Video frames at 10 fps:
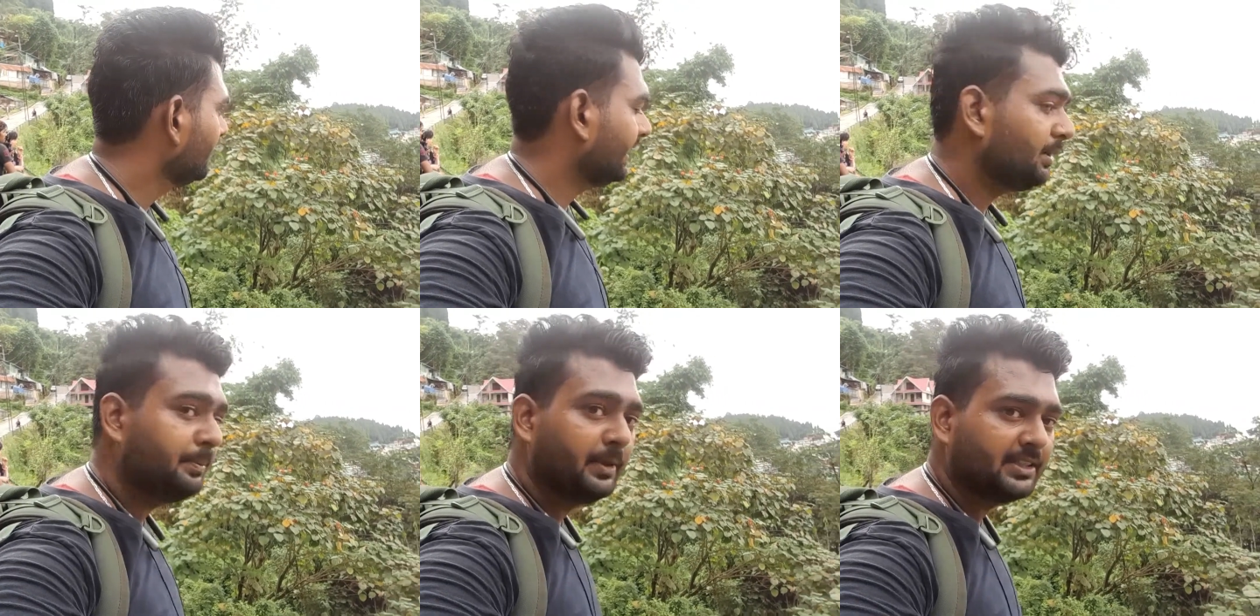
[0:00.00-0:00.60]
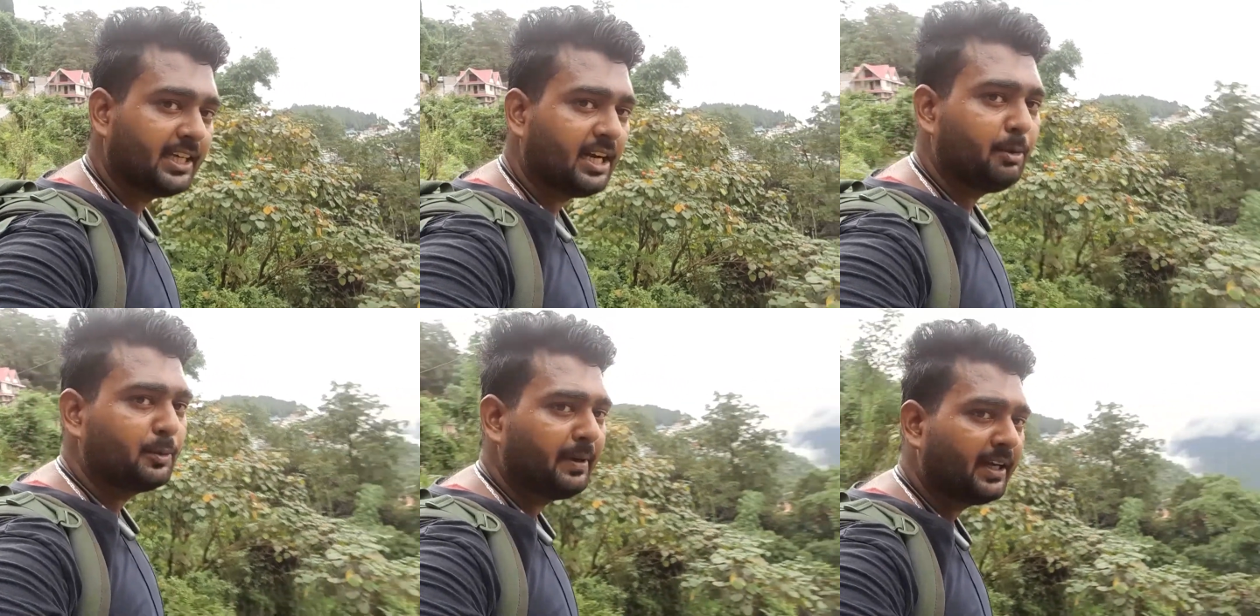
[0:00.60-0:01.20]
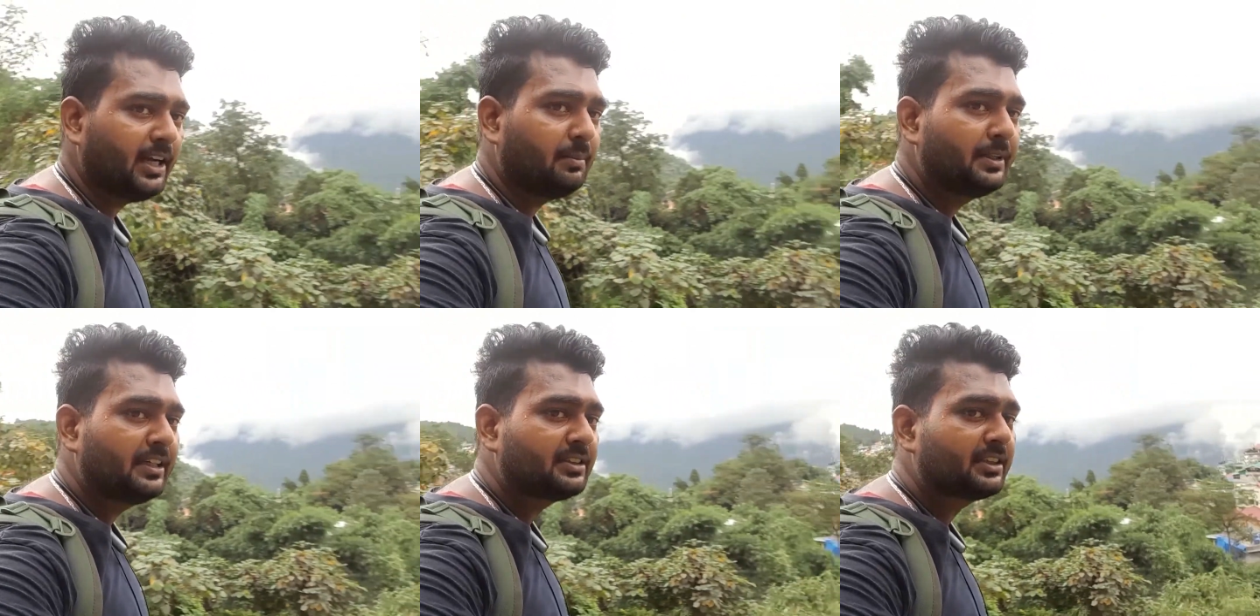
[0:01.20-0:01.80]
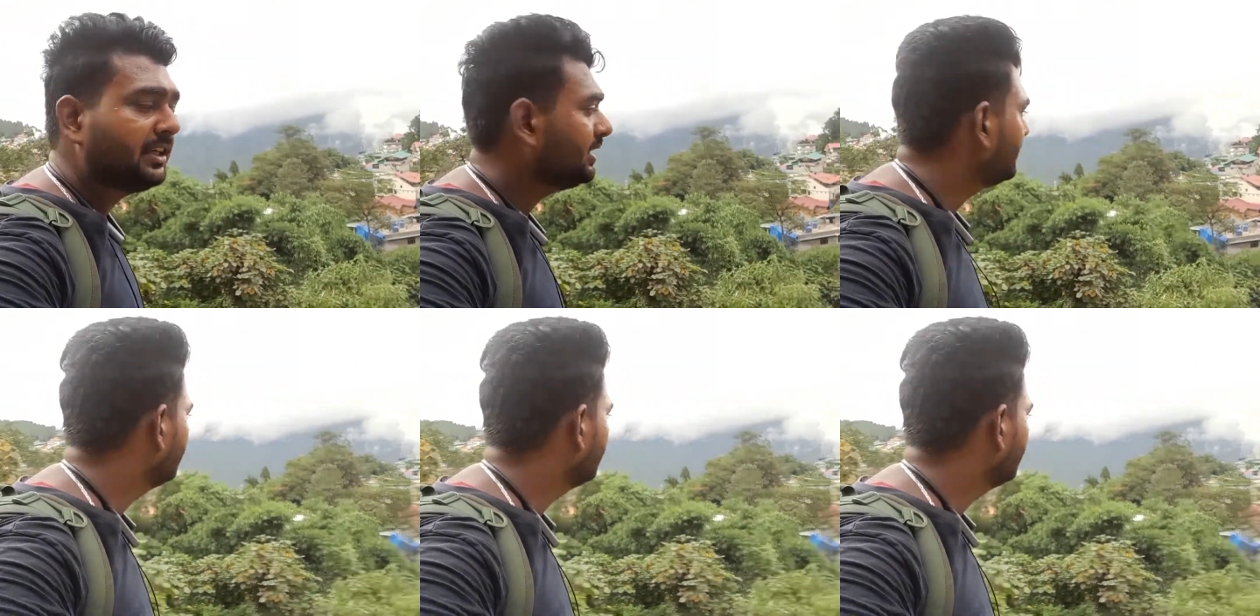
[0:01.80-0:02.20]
लेकिन नज़ारा बहुत प्यारा है आप देख सकते हैं